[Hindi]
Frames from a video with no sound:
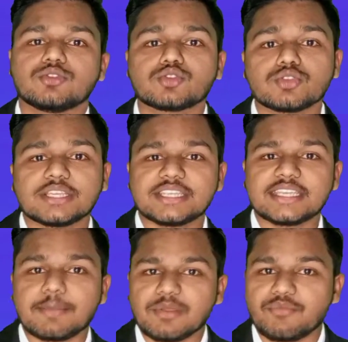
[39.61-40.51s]
दोस्तों जैसे
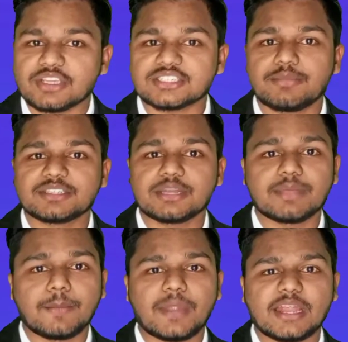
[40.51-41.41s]
कि आपने फर्स्ट सेमेस्टर
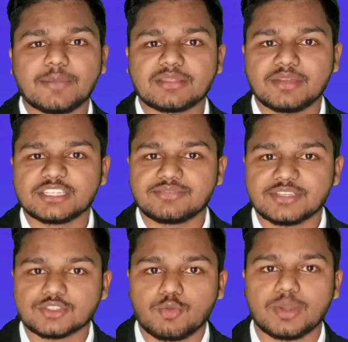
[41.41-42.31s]
में अप्लाइड मैथमेटिक्स
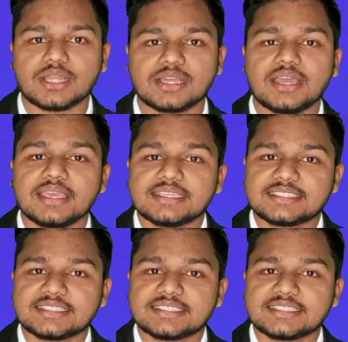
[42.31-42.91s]
फर्स्ट को पढ़ा था